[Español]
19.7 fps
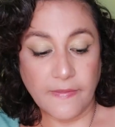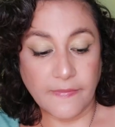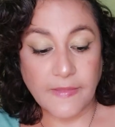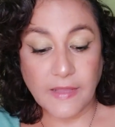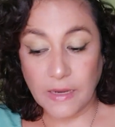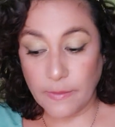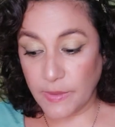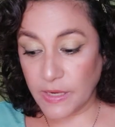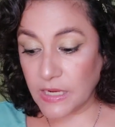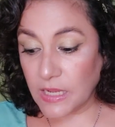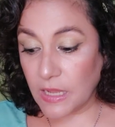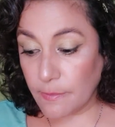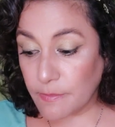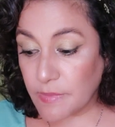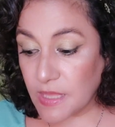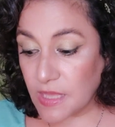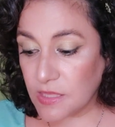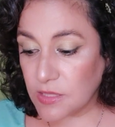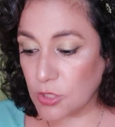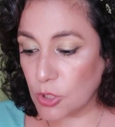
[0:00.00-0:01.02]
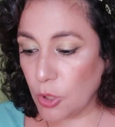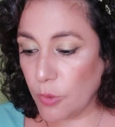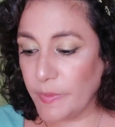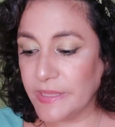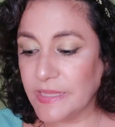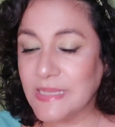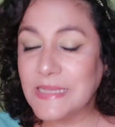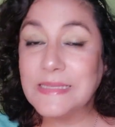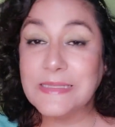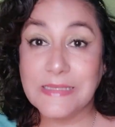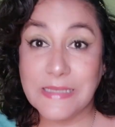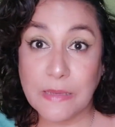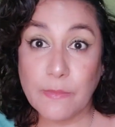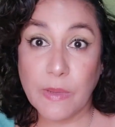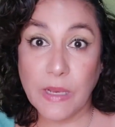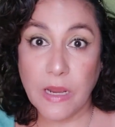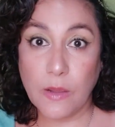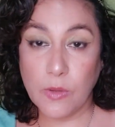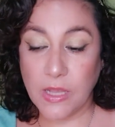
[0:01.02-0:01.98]
de la marca BH Cosmetics sí
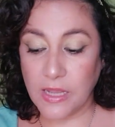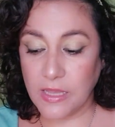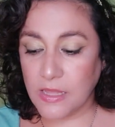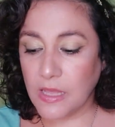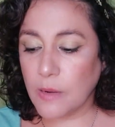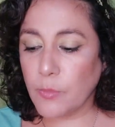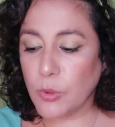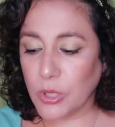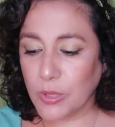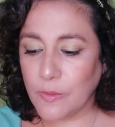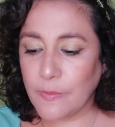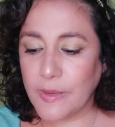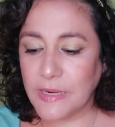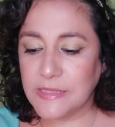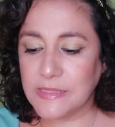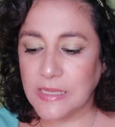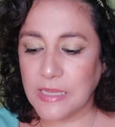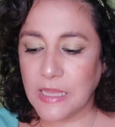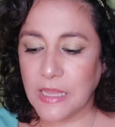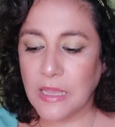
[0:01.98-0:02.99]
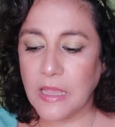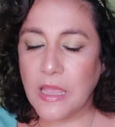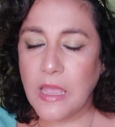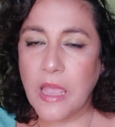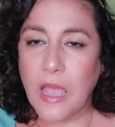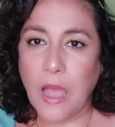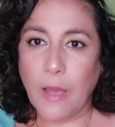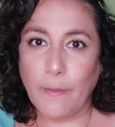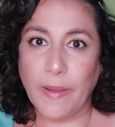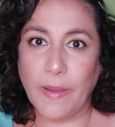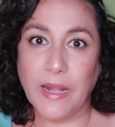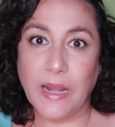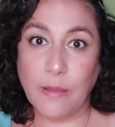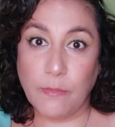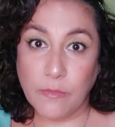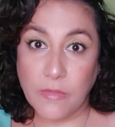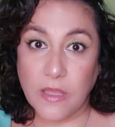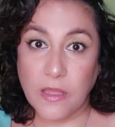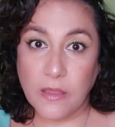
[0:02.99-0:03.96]
me la voy a quedar porque me parece que para
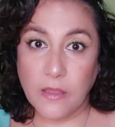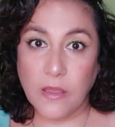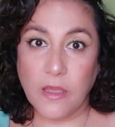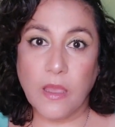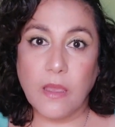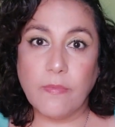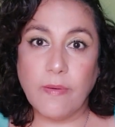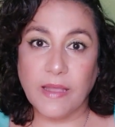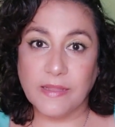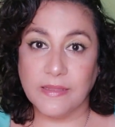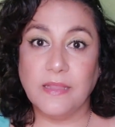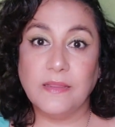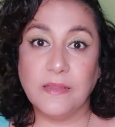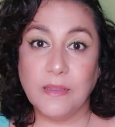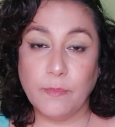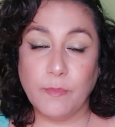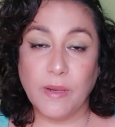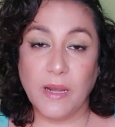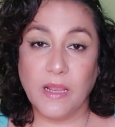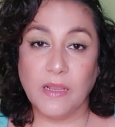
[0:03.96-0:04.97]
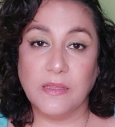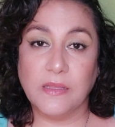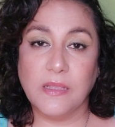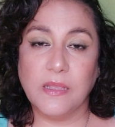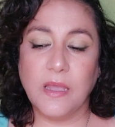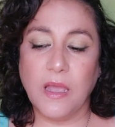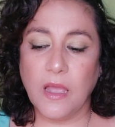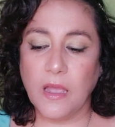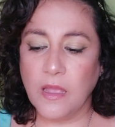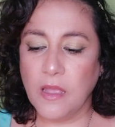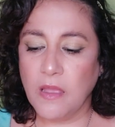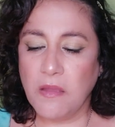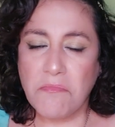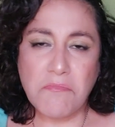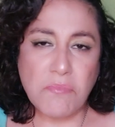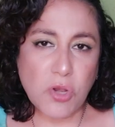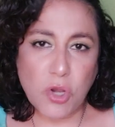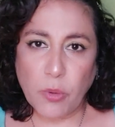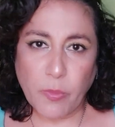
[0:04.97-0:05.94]
mí es bastante práctica
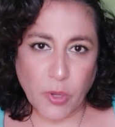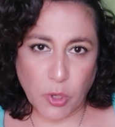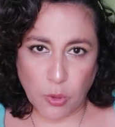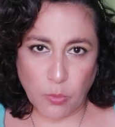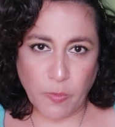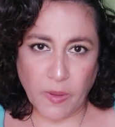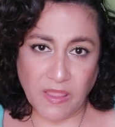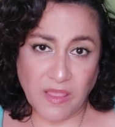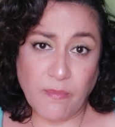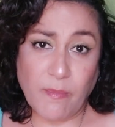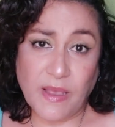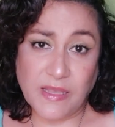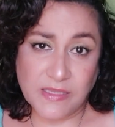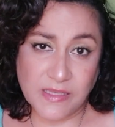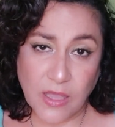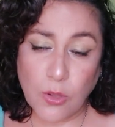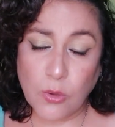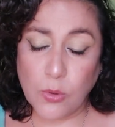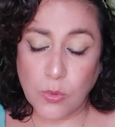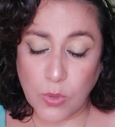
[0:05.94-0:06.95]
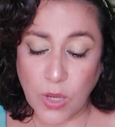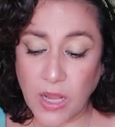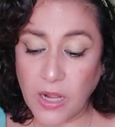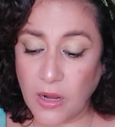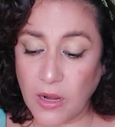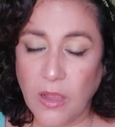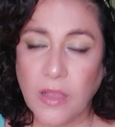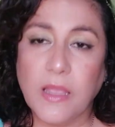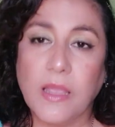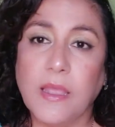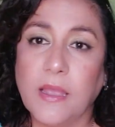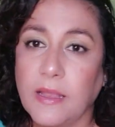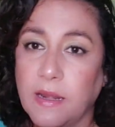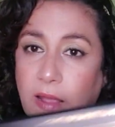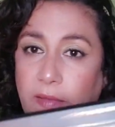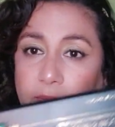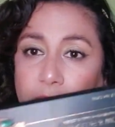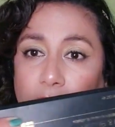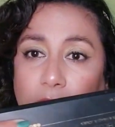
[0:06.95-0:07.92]
no me ocupa demasiado lugar, ah, es
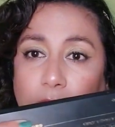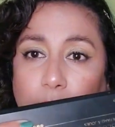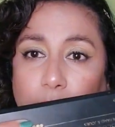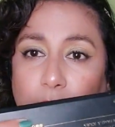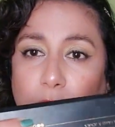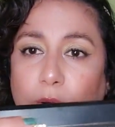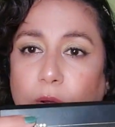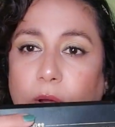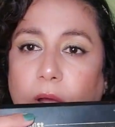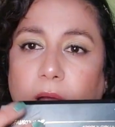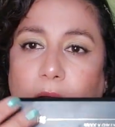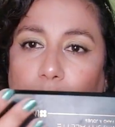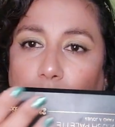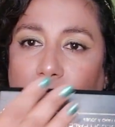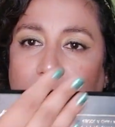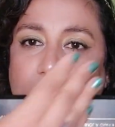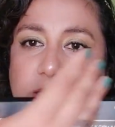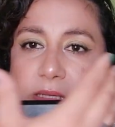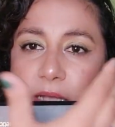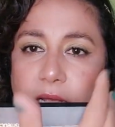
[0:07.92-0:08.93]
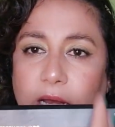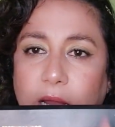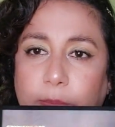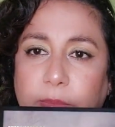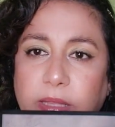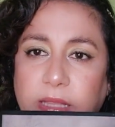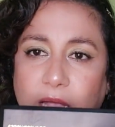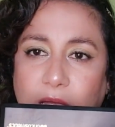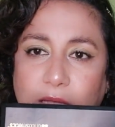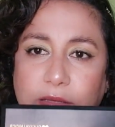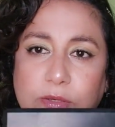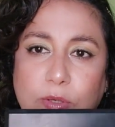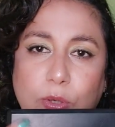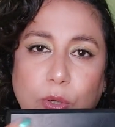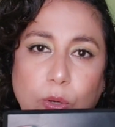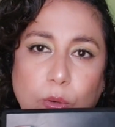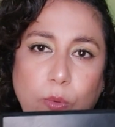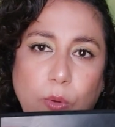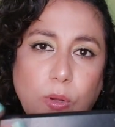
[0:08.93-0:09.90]
grande, pero acuérdense que la mitad son
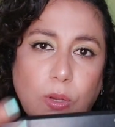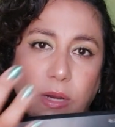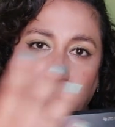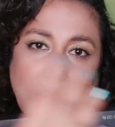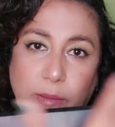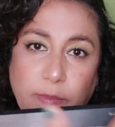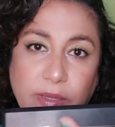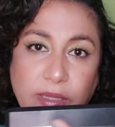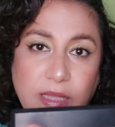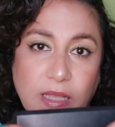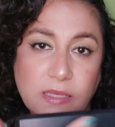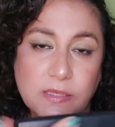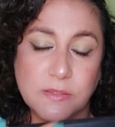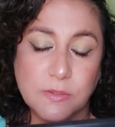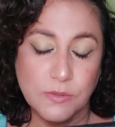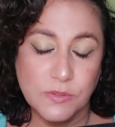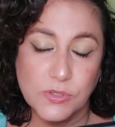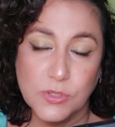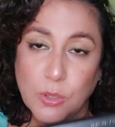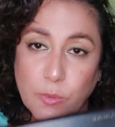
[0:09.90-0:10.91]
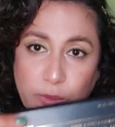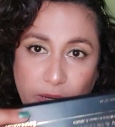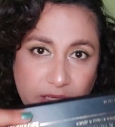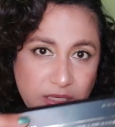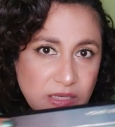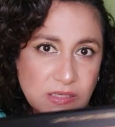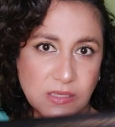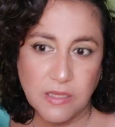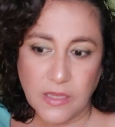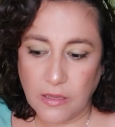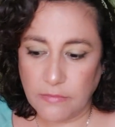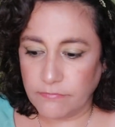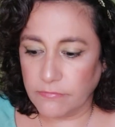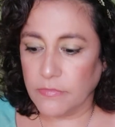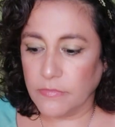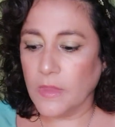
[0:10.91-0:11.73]
rubores, la mitad son sombras, así que